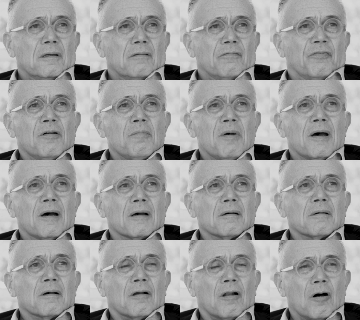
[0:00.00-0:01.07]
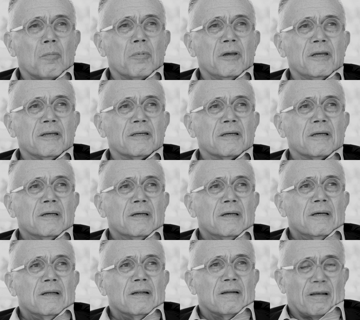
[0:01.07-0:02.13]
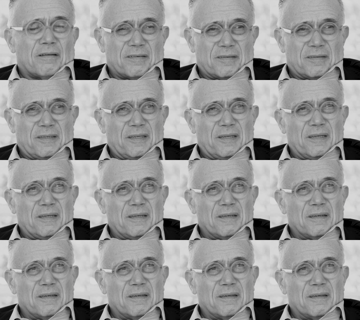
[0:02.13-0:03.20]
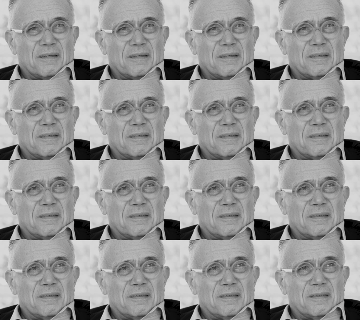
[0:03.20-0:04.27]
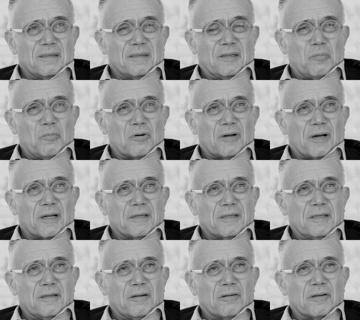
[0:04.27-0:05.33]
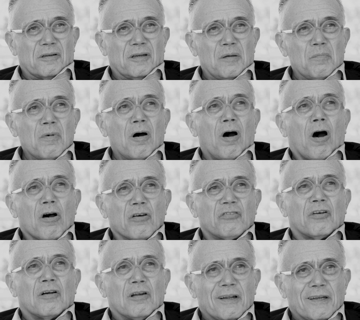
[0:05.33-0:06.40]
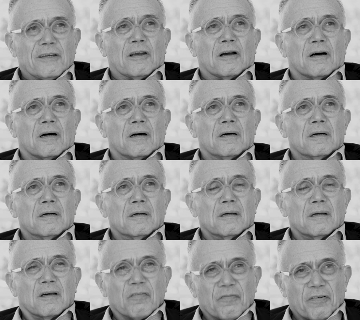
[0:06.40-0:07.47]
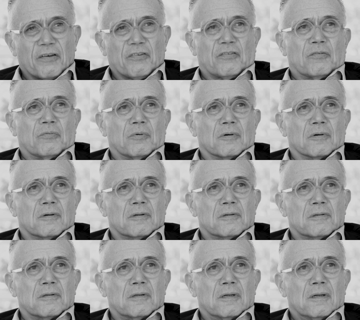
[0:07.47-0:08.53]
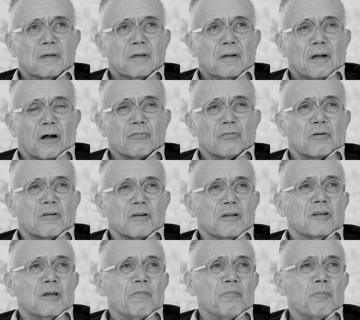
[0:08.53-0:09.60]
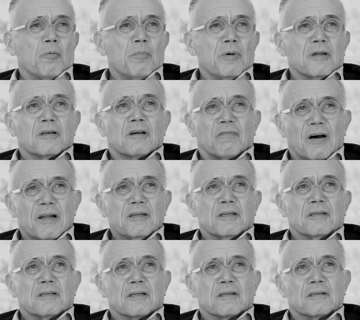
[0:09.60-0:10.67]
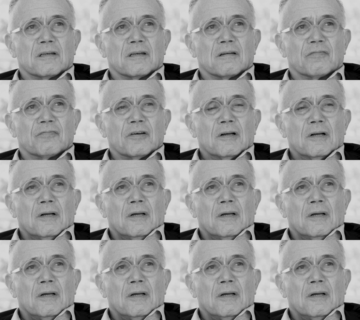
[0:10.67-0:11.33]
Vielmehr glaube ich, dass die äh, Demokratie dadurch immer äußerlicher gefasst wird. Also in dem Moment quantitativ.